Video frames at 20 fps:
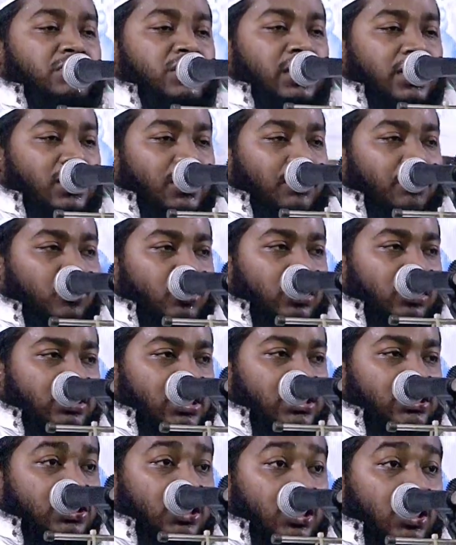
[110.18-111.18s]
ডেকে
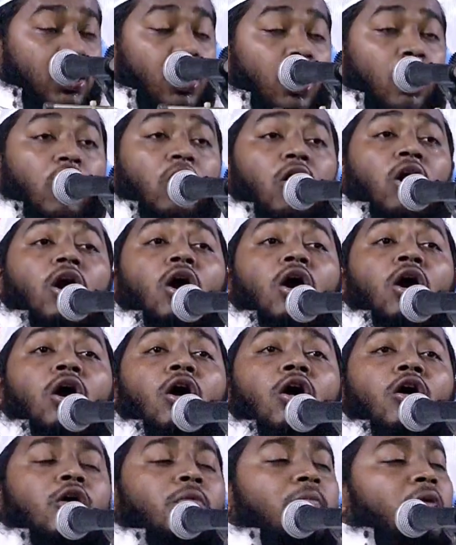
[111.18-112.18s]
বলতেছে ও
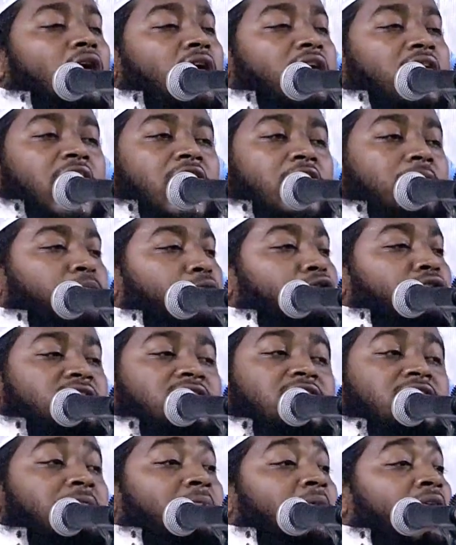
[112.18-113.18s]
মক্কার
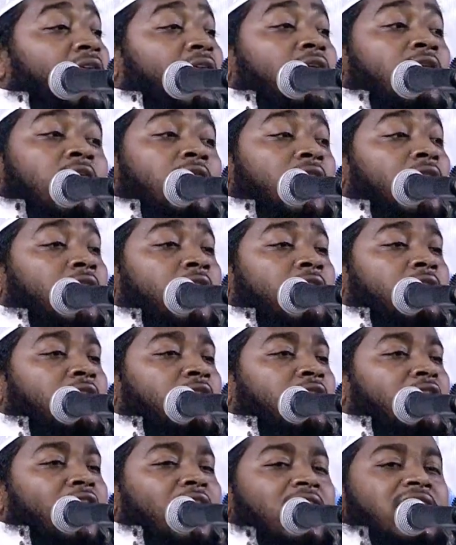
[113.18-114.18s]
বুদ্ধিমান
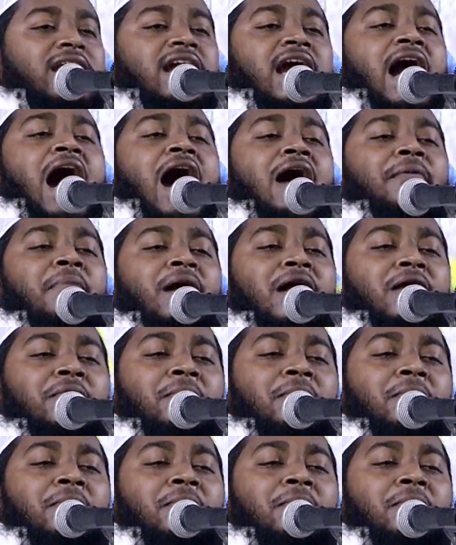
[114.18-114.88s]
কাবার